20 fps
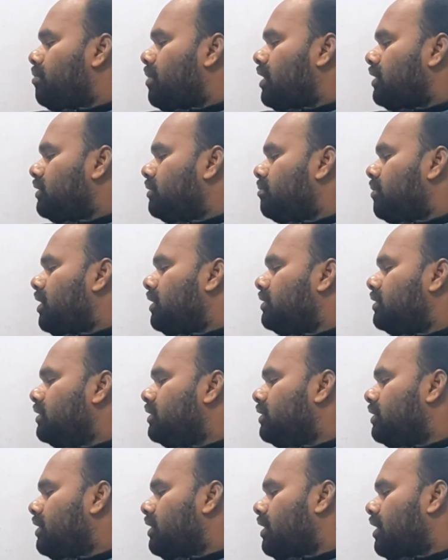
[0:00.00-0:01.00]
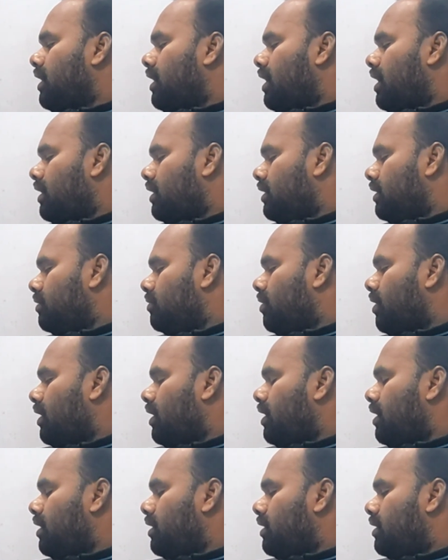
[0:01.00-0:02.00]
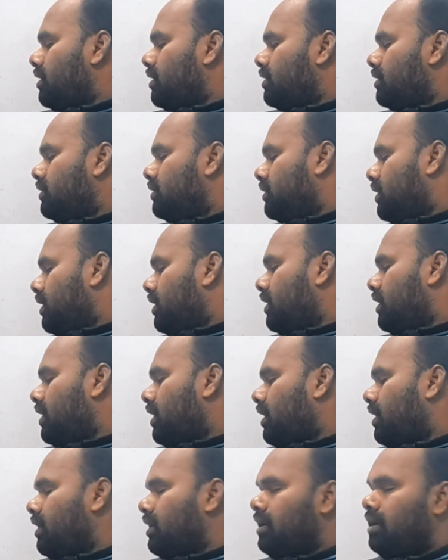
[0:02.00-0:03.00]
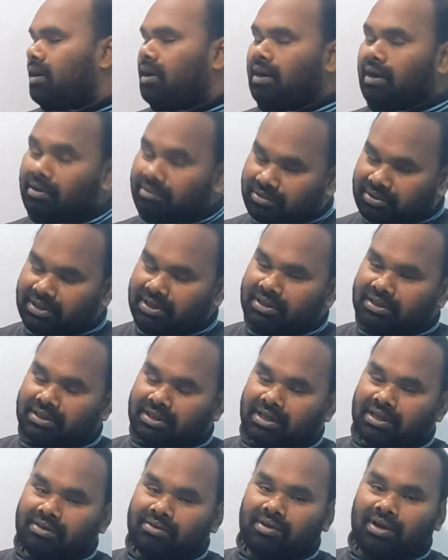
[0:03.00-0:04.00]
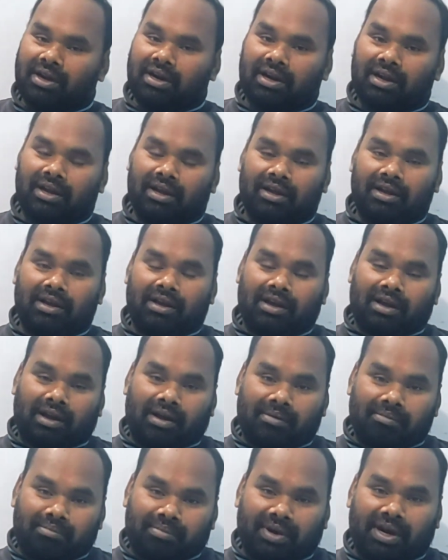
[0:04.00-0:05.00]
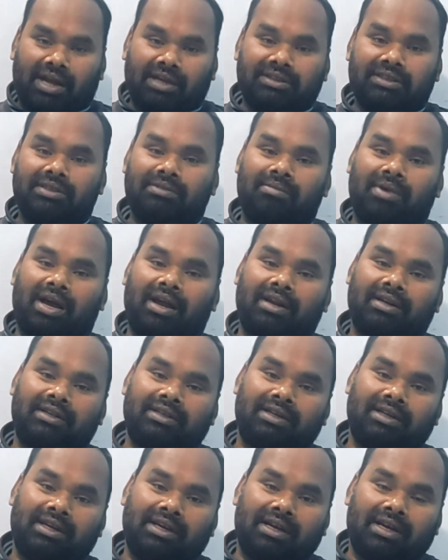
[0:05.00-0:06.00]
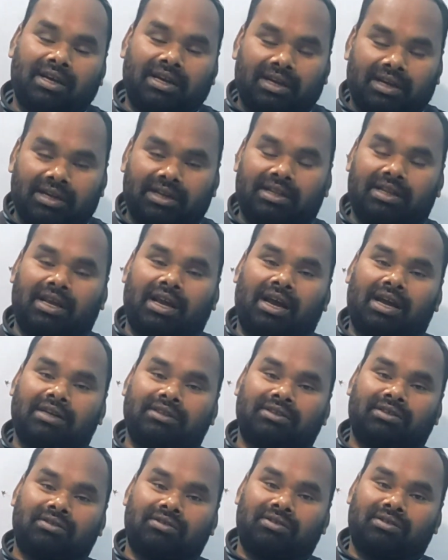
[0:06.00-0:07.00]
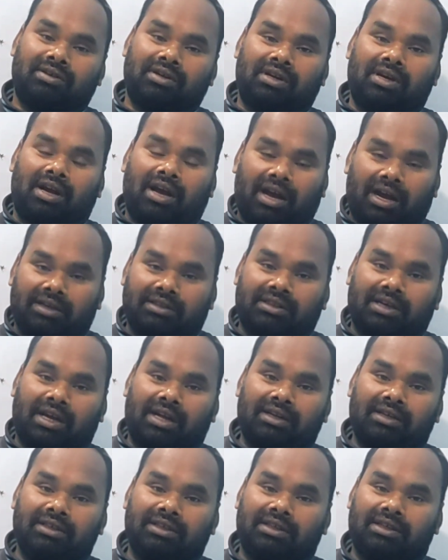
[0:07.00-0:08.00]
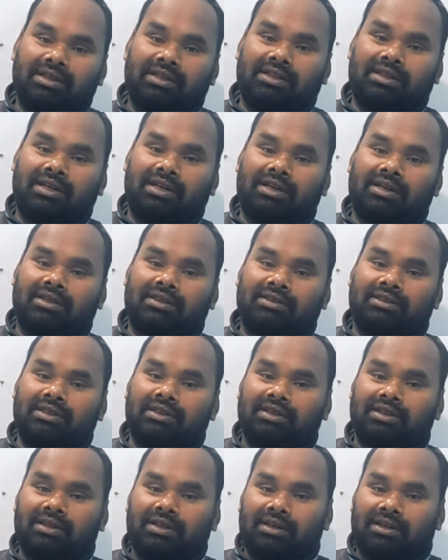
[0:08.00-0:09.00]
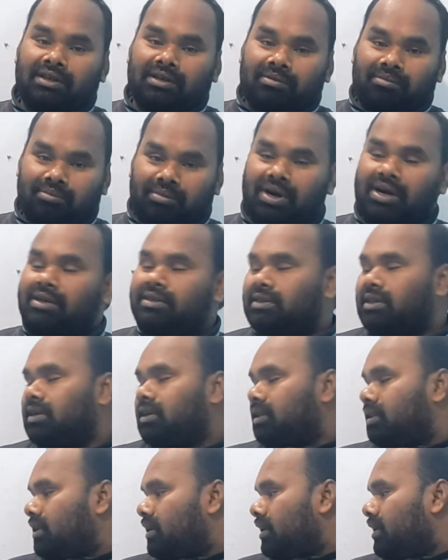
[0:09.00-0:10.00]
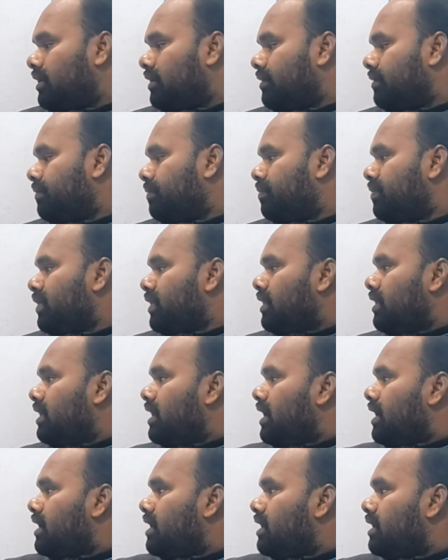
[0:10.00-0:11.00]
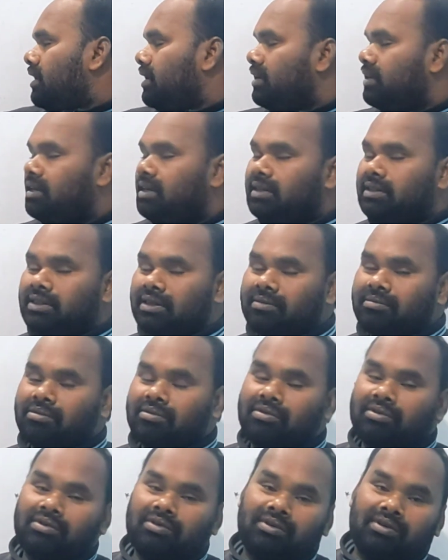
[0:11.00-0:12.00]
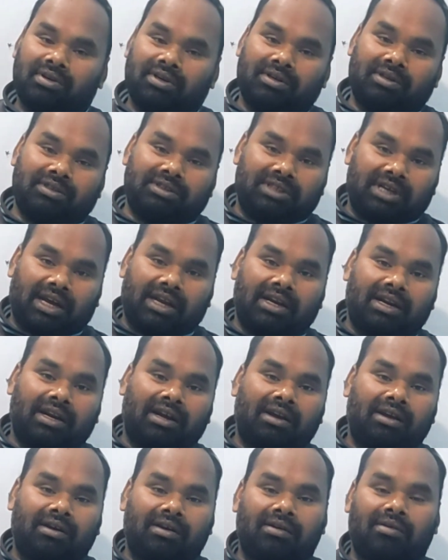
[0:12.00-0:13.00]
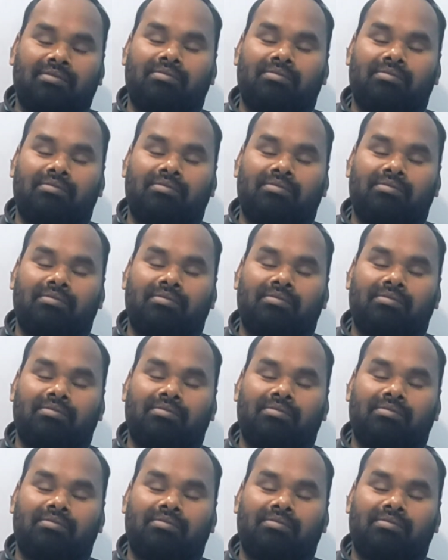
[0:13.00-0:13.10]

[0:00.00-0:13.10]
पाँचवा चित्रकला के द्वारा छठा अवशेष के द्वारा हम प्राचीन भारतीय इतिहास को आसानी की तरह से पढ़ सकते हैं लेकिन ये सबको जानना